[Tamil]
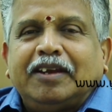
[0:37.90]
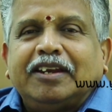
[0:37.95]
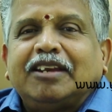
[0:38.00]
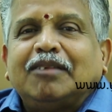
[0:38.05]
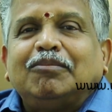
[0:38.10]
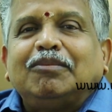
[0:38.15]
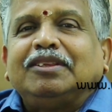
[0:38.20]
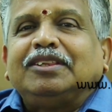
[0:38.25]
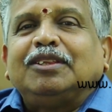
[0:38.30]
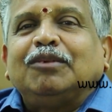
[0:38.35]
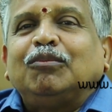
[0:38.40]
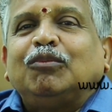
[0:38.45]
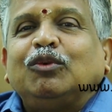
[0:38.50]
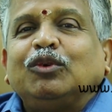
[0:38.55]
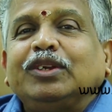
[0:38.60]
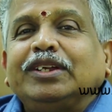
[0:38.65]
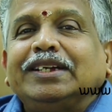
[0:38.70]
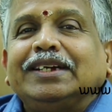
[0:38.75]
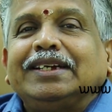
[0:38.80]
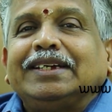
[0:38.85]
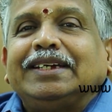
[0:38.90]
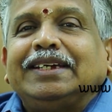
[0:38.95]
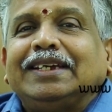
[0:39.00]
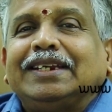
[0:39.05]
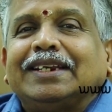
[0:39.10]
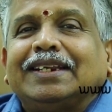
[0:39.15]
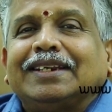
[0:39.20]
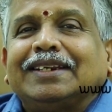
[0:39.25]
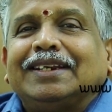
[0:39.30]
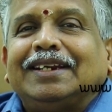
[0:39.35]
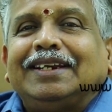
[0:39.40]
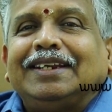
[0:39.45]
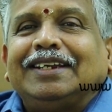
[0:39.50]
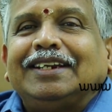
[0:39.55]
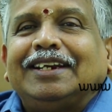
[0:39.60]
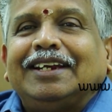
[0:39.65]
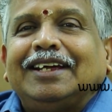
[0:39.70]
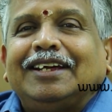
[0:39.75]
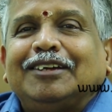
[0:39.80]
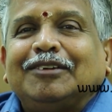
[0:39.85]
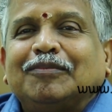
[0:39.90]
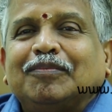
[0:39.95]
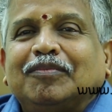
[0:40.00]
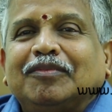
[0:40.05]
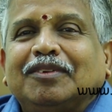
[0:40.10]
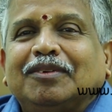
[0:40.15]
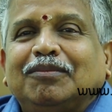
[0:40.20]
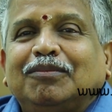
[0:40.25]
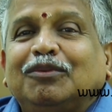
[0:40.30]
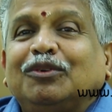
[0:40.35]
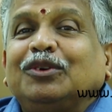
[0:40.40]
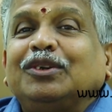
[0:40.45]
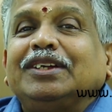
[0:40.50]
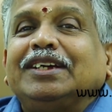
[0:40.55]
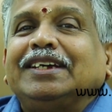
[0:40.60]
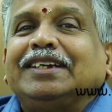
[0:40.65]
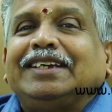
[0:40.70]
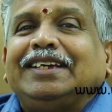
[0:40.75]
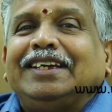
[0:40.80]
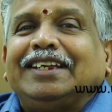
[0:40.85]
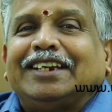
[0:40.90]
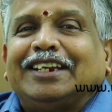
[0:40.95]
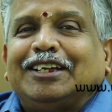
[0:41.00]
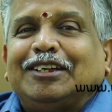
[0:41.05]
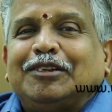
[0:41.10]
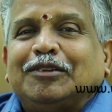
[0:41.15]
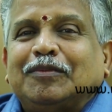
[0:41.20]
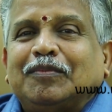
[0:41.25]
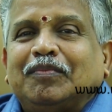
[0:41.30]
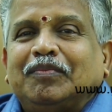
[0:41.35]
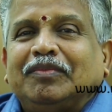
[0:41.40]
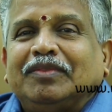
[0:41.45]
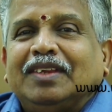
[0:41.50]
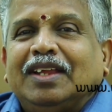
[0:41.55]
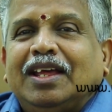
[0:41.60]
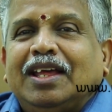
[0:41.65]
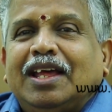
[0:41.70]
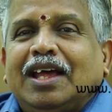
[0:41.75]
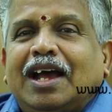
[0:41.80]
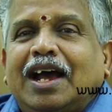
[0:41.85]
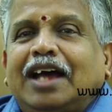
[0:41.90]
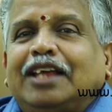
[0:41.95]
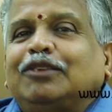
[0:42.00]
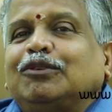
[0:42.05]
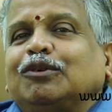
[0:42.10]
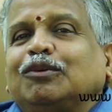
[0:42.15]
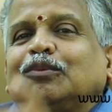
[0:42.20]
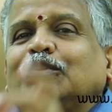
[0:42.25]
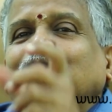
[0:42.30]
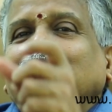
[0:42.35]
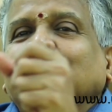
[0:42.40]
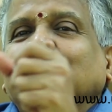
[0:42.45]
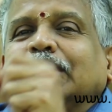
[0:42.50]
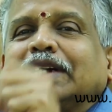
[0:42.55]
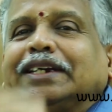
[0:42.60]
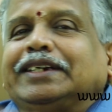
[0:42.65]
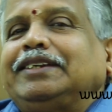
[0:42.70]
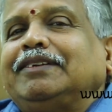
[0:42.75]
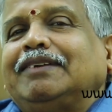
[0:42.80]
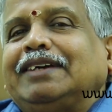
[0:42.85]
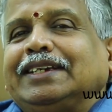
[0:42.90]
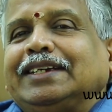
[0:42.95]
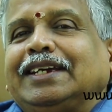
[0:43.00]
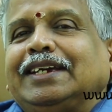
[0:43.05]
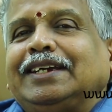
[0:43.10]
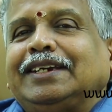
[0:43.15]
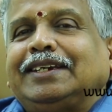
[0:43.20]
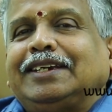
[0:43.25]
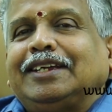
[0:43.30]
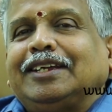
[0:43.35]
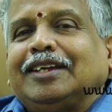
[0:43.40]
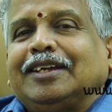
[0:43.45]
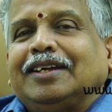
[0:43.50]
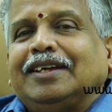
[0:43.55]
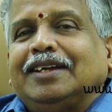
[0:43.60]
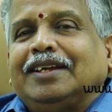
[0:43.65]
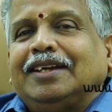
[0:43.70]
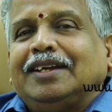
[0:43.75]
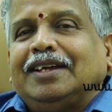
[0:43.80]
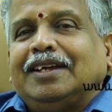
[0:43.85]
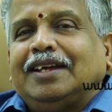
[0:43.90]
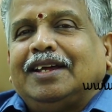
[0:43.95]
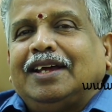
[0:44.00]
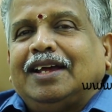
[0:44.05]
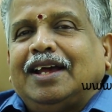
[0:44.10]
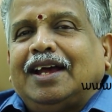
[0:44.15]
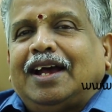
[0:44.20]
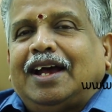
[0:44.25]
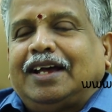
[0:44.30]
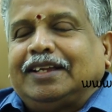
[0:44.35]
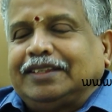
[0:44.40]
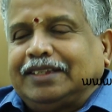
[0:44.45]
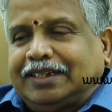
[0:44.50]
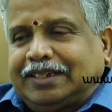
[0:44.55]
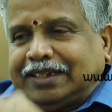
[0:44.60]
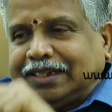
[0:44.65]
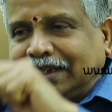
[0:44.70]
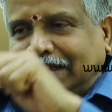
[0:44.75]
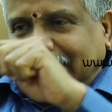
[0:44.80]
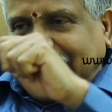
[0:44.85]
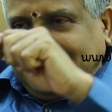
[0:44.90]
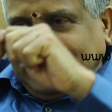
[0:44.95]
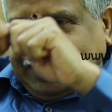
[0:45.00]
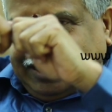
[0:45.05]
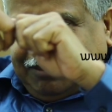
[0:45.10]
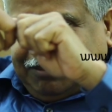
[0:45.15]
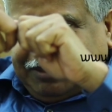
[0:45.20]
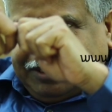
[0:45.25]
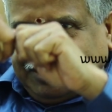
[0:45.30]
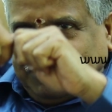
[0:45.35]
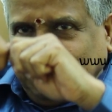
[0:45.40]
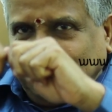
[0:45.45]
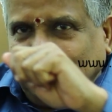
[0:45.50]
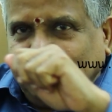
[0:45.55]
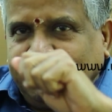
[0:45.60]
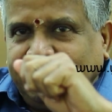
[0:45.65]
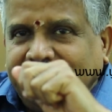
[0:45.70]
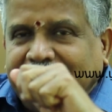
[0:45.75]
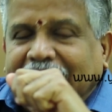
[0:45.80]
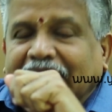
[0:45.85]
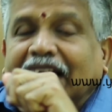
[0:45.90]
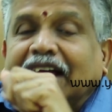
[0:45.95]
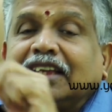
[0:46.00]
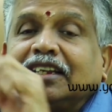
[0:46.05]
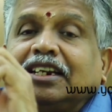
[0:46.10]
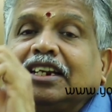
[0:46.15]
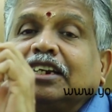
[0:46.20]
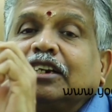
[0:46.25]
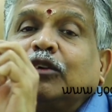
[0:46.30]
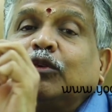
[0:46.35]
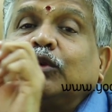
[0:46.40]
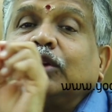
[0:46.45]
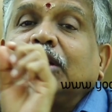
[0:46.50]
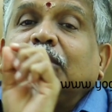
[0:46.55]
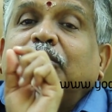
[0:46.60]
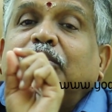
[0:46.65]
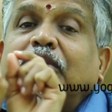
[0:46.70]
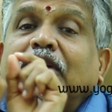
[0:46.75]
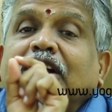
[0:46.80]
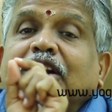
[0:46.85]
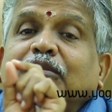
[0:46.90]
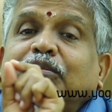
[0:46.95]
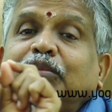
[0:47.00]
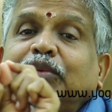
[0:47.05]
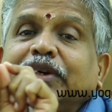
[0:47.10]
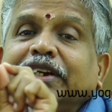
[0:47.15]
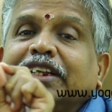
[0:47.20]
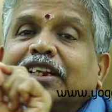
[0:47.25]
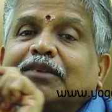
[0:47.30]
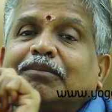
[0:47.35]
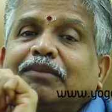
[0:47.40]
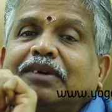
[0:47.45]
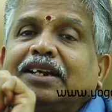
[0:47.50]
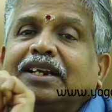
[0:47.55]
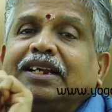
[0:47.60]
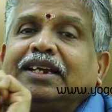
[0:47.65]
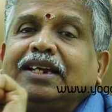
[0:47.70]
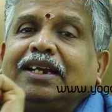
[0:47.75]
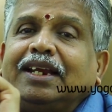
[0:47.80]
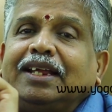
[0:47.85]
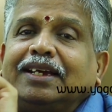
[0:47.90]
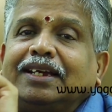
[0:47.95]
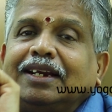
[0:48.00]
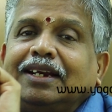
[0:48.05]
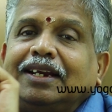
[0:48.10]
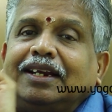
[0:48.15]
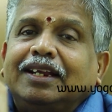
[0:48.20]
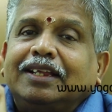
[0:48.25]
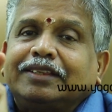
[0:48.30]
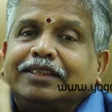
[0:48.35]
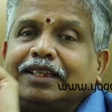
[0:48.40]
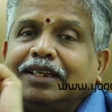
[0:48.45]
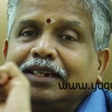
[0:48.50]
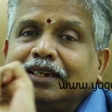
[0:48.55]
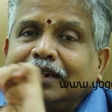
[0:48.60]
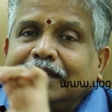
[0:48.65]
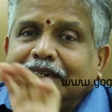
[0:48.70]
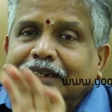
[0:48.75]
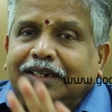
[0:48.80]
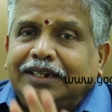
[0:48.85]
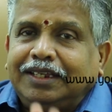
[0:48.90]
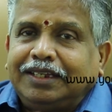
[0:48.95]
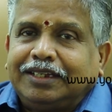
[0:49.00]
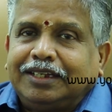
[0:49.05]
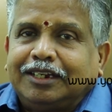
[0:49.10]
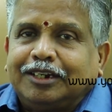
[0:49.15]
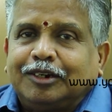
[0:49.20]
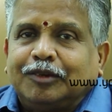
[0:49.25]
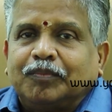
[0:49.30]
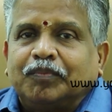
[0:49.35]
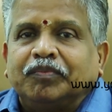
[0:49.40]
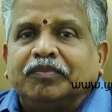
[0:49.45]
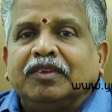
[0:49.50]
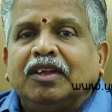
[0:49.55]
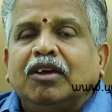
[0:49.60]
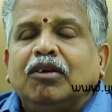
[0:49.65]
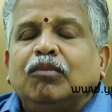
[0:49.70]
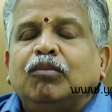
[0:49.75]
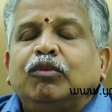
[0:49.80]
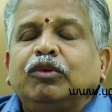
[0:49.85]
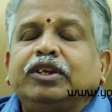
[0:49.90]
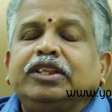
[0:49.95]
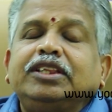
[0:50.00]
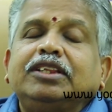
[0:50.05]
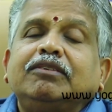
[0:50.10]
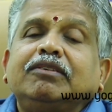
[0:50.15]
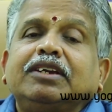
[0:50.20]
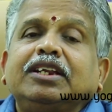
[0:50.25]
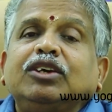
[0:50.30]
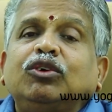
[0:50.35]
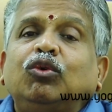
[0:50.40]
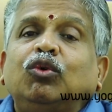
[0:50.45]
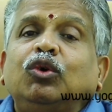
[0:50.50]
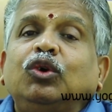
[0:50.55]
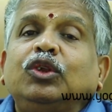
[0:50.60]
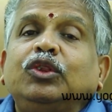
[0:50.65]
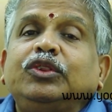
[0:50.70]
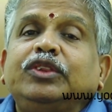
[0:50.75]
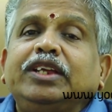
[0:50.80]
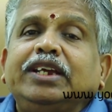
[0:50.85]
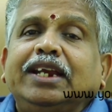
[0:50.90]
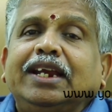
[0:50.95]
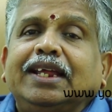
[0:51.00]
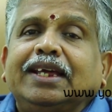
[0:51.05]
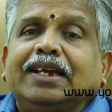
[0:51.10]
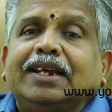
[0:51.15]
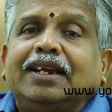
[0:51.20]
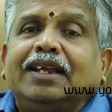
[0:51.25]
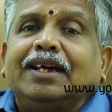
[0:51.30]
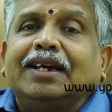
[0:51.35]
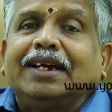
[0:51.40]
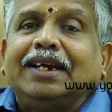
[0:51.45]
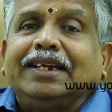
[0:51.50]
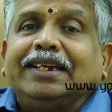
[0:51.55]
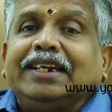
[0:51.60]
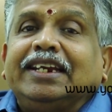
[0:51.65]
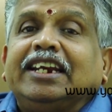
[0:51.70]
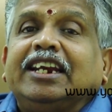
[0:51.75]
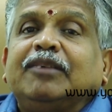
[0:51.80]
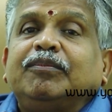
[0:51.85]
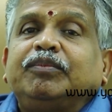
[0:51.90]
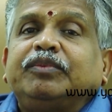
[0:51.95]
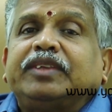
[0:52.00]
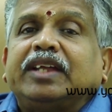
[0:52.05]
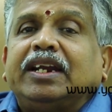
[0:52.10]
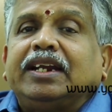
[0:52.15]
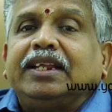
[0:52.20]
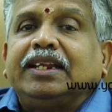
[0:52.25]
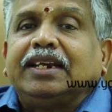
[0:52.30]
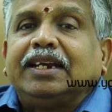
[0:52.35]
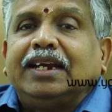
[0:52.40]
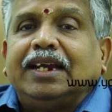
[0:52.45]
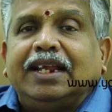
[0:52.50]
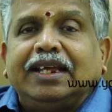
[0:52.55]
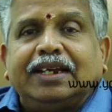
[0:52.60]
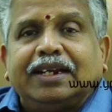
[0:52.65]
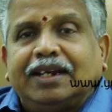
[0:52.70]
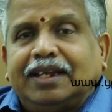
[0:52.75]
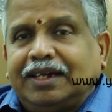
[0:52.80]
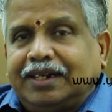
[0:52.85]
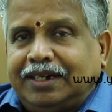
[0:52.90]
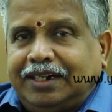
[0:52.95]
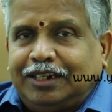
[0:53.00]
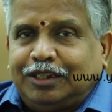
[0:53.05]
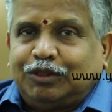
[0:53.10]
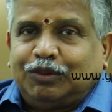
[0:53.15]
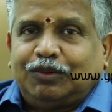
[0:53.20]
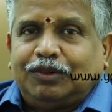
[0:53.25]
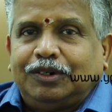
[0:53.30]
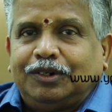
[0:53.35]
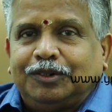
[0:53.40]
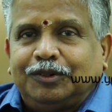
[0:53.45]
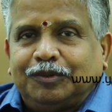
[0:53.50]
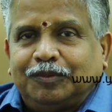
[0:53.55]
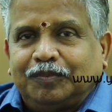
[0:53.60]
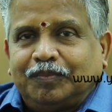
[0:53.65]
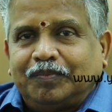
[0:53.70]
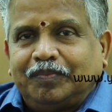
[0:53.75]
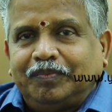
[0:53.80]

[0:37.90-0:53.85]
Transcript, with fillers: நம்ம இந்த முருங்கைக்கீரை இருக்கு இல்லைங்களா முருங்கைக்கீரை அது ஒரு மூணு கட்டு வாங்கிக்கிட்டு அதை கீரையை மட்டும் உருவி அதில் இருக்கக்கூடிய பழுப்பு நிறமான இலைகள் எல்லாத்தையும் நீக்கிடணும் முடிந்தவரை கொழுந்து இலைகளாக இளம் தளிர் இலைகளாக எடுத்துக்கொள்ளணும்